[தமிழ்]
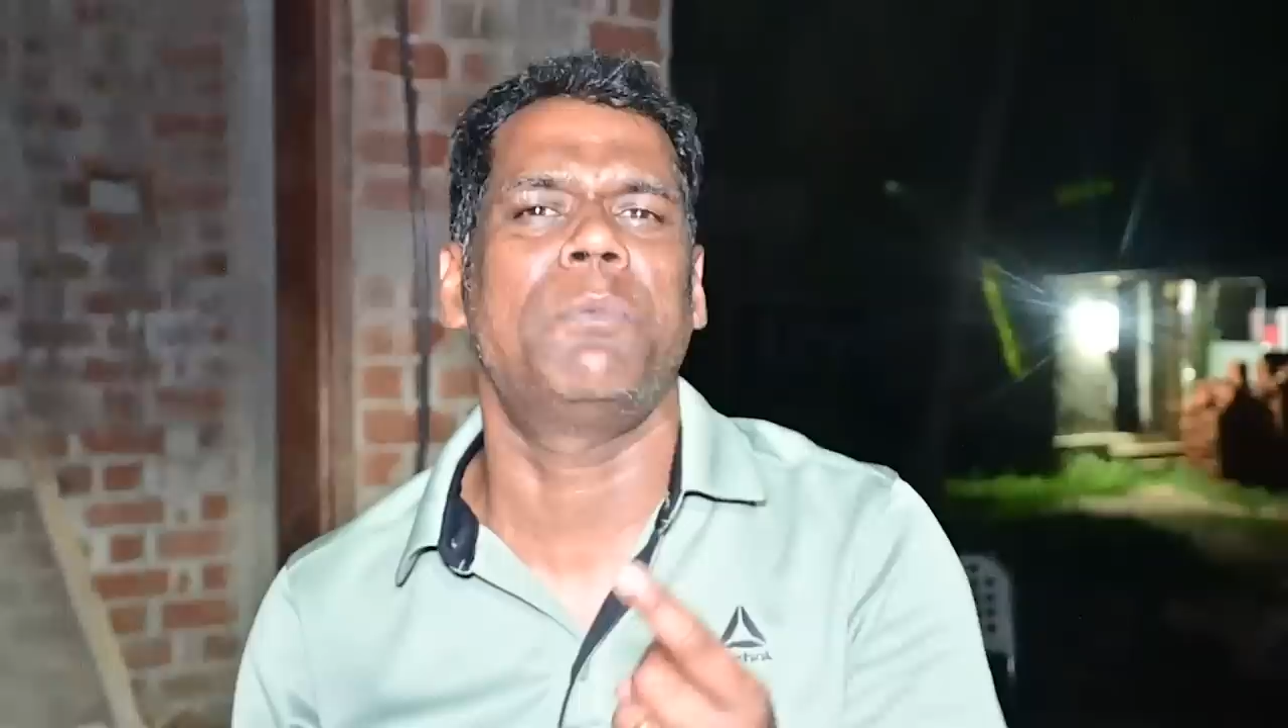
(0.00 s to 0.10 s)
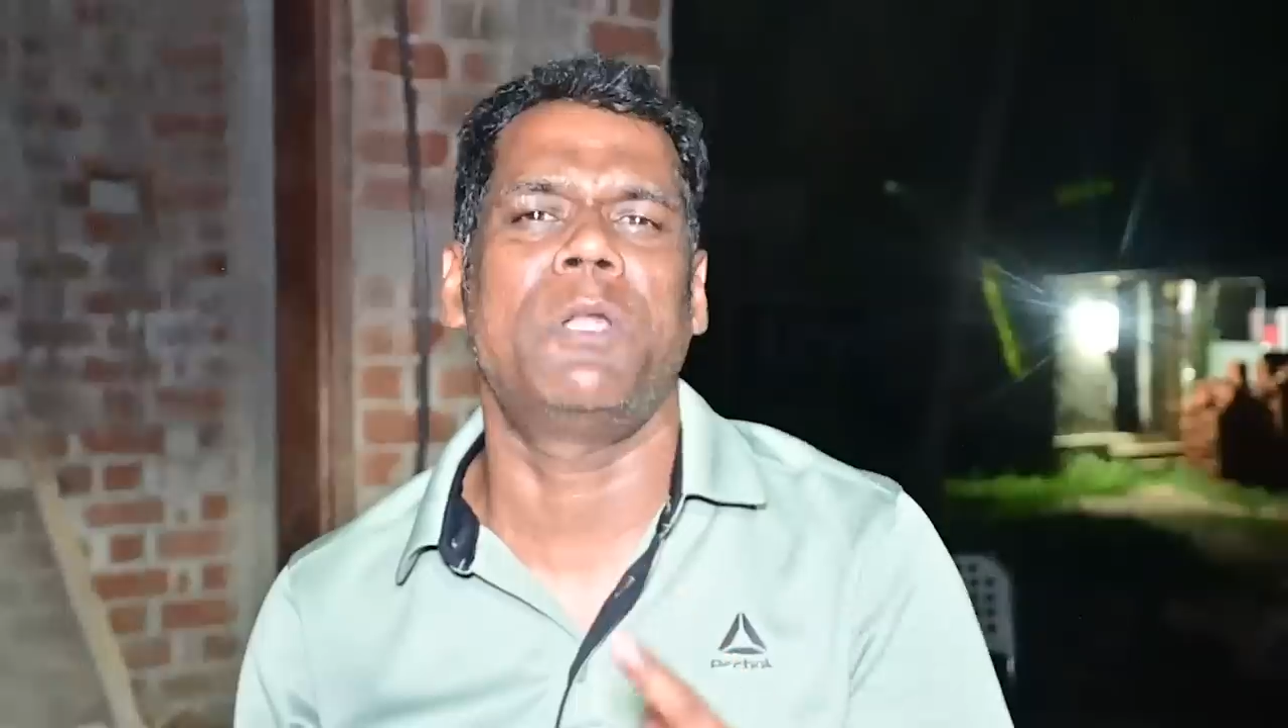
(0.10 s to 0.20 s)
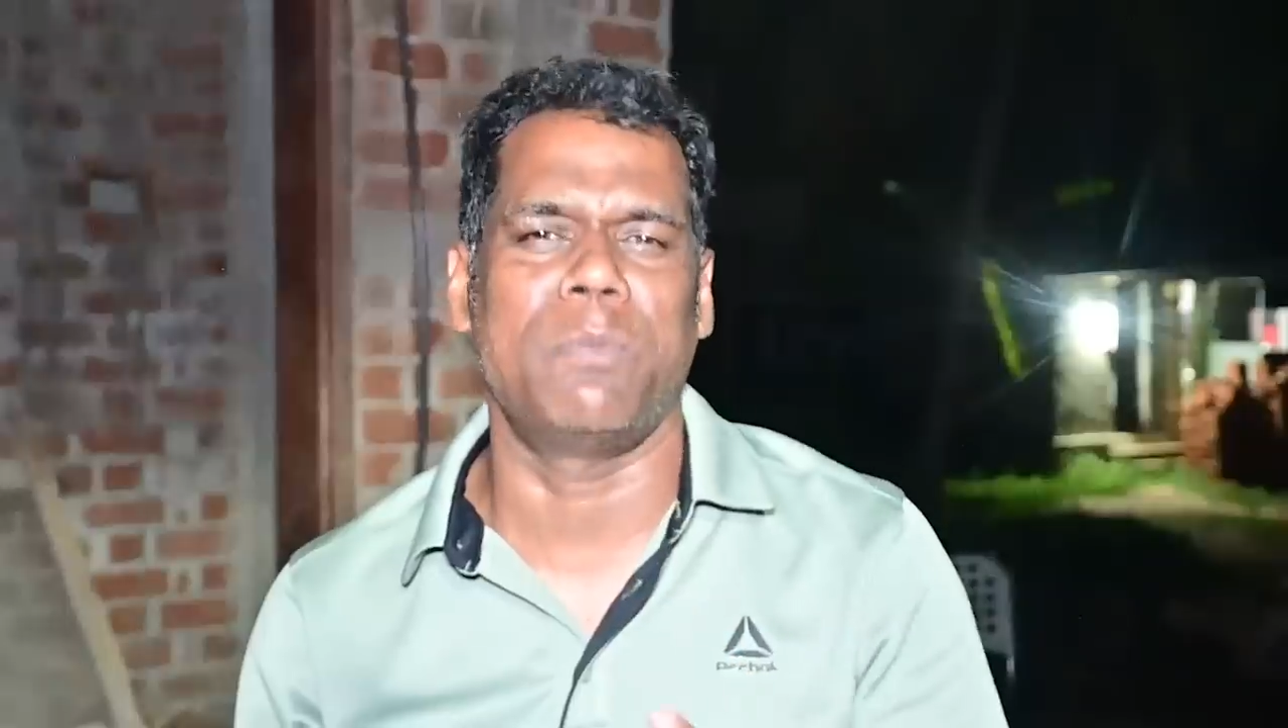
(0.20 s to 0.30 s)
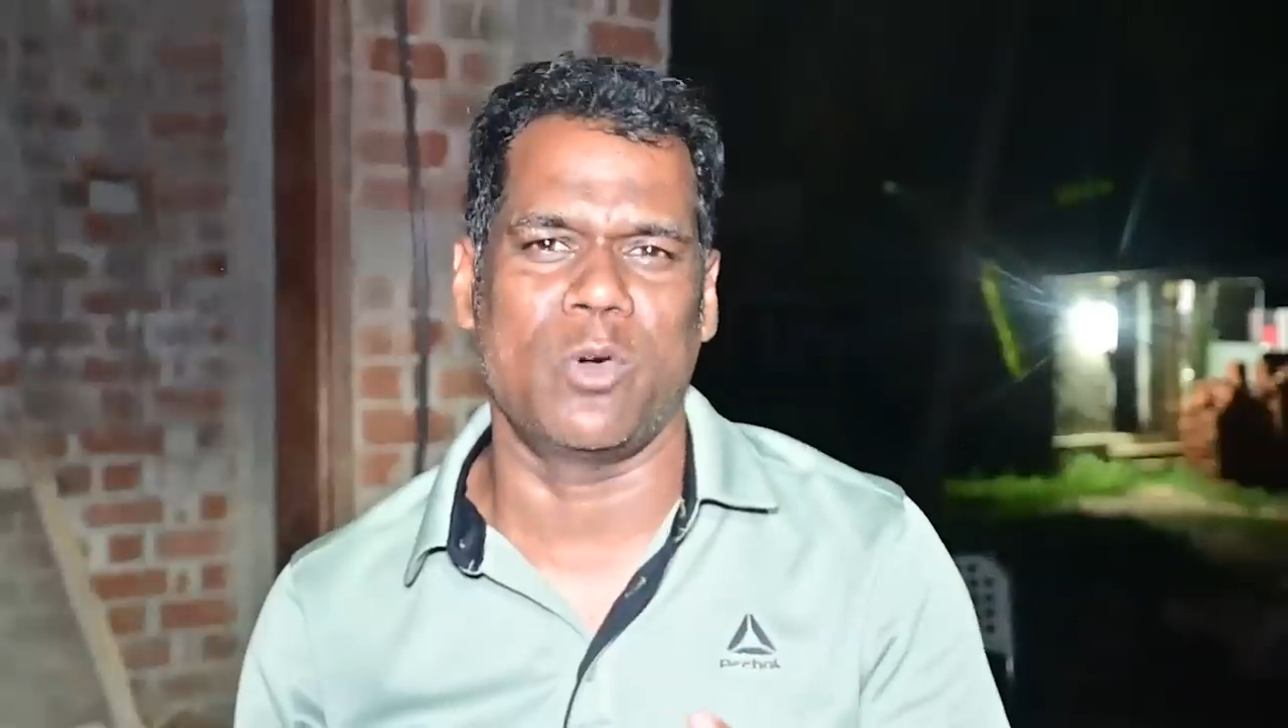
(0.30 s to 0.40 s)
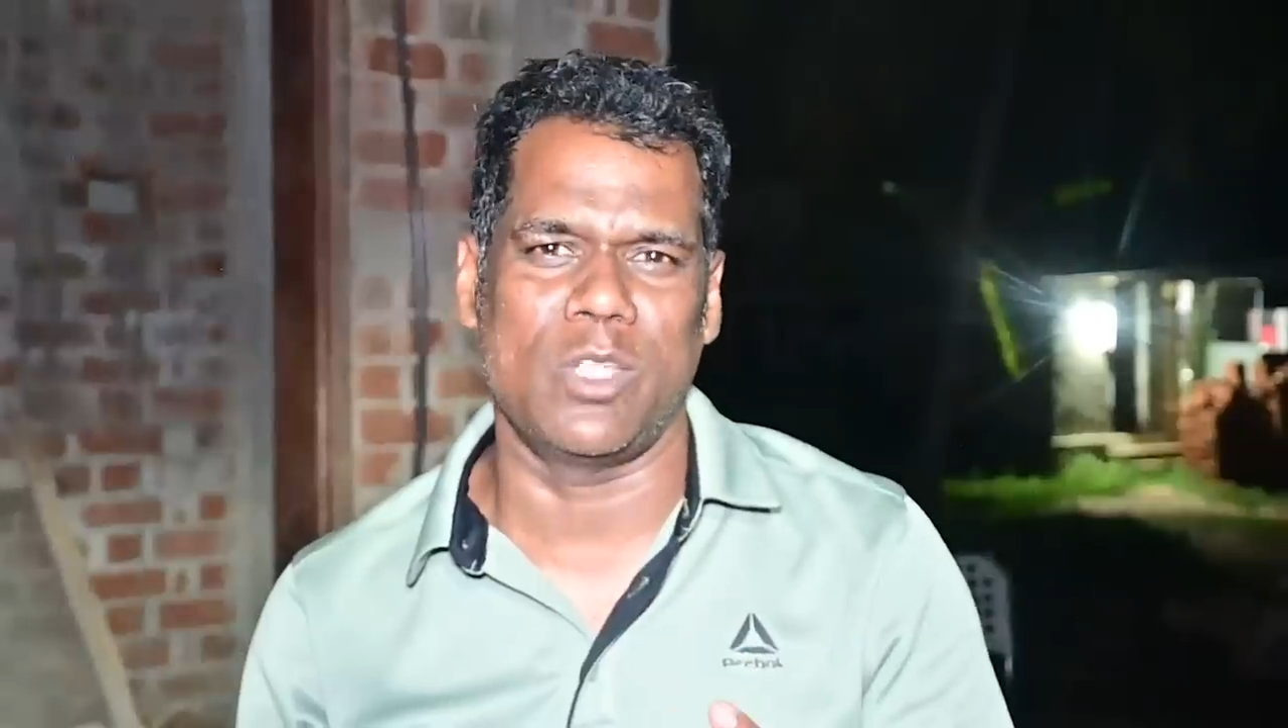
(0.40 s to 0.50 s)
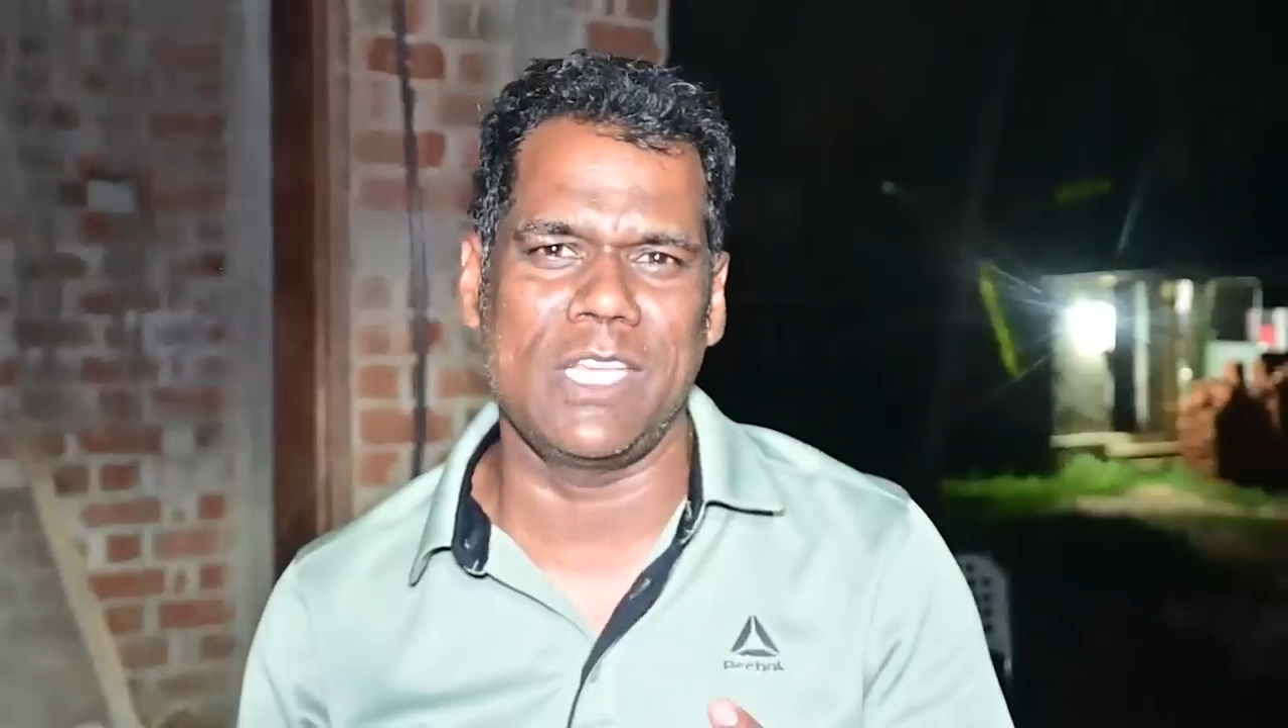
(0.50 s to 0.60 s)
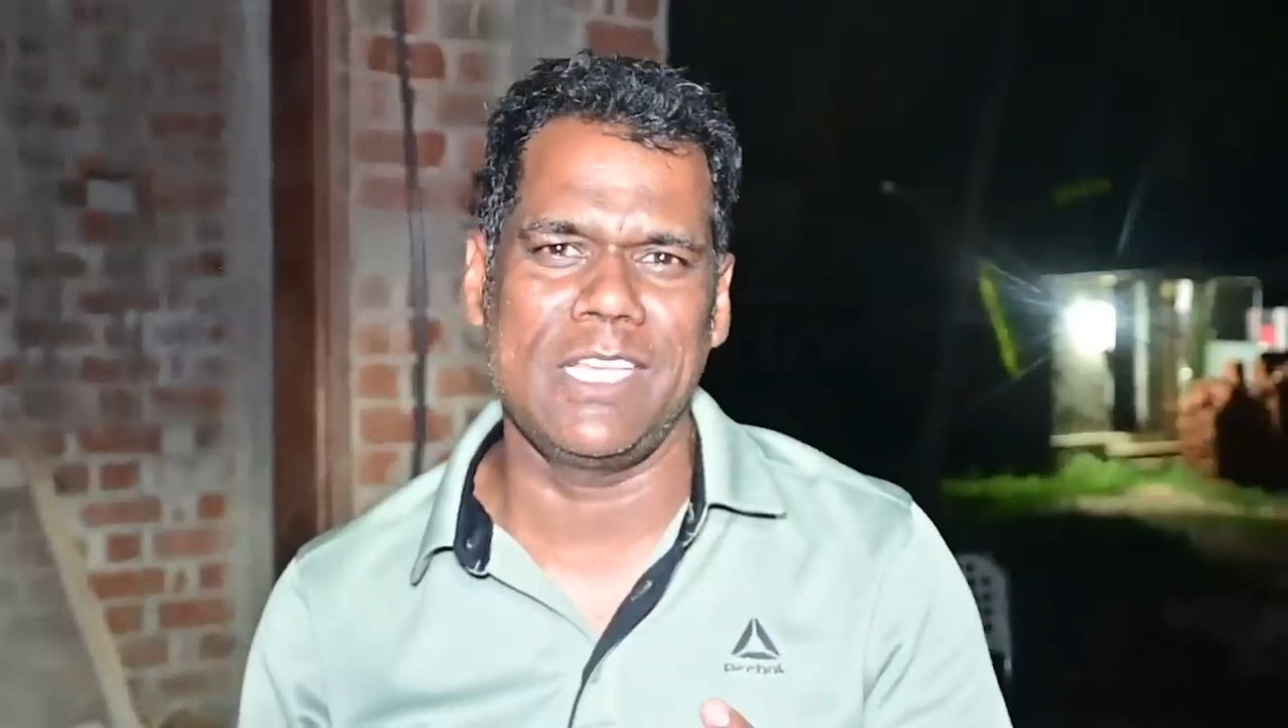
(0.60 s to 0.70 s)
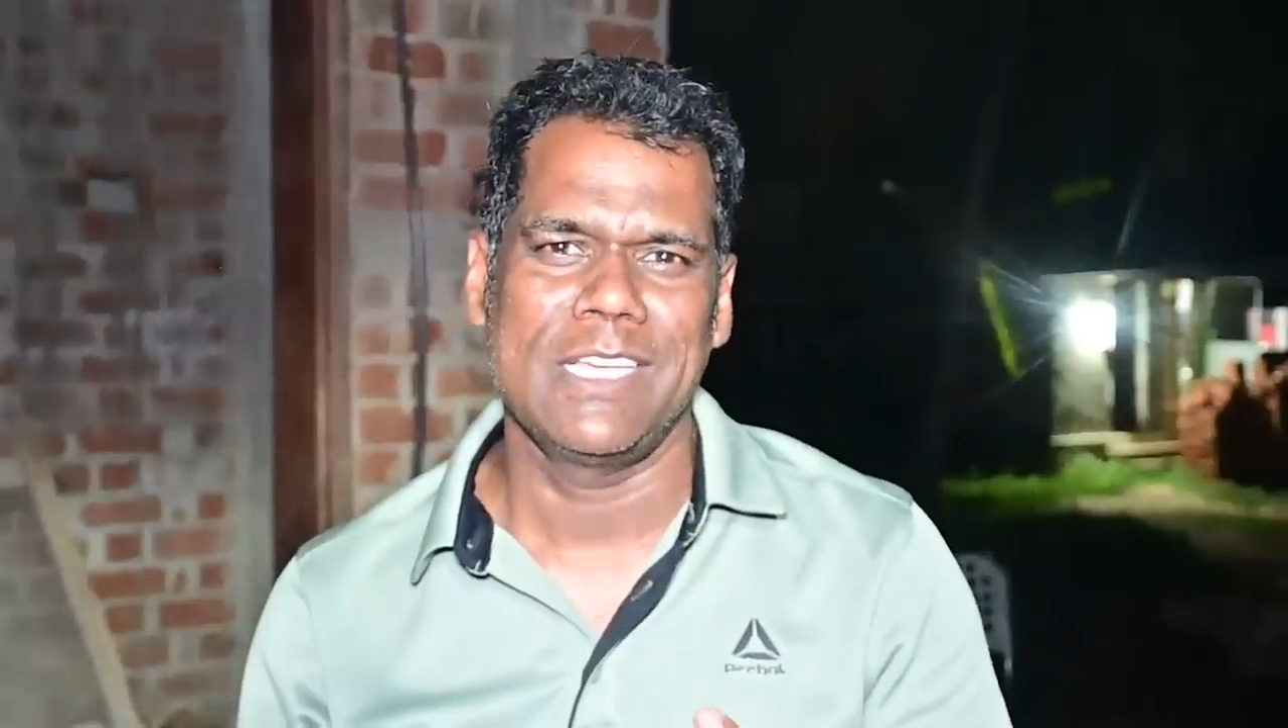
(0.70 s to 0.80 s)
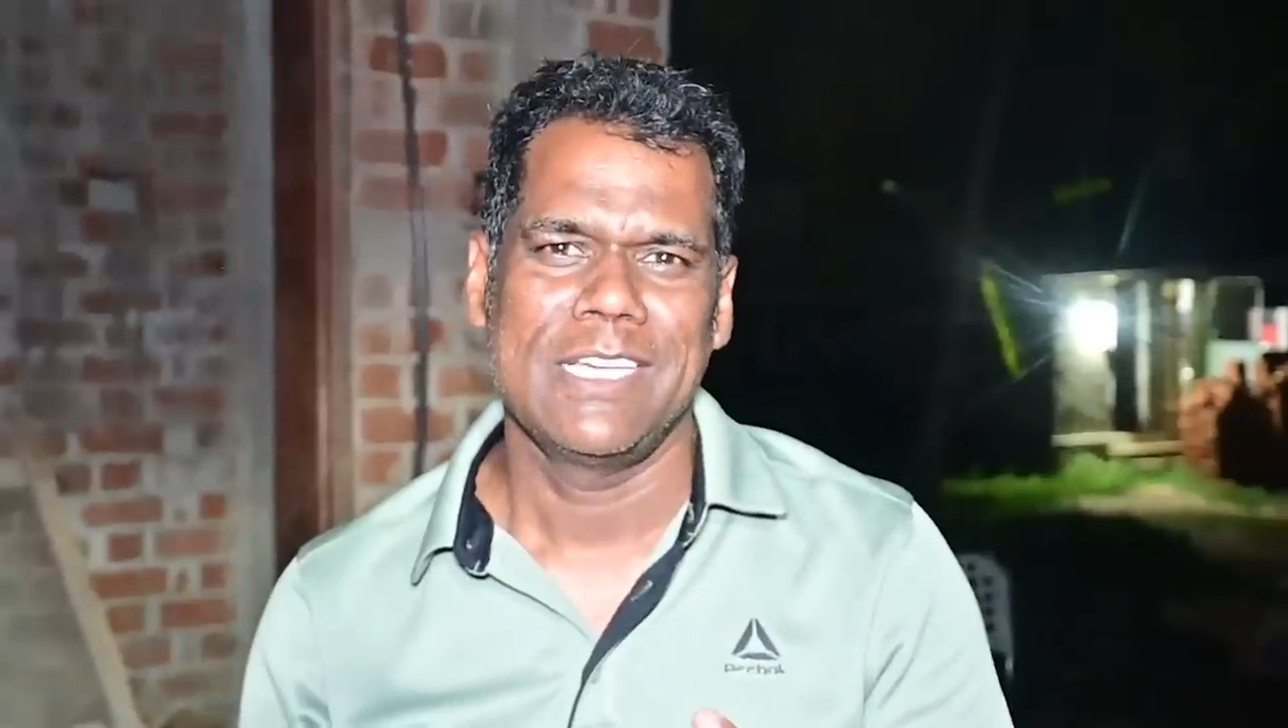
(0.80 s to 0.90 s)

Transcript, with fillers: ஈடுபடும் போது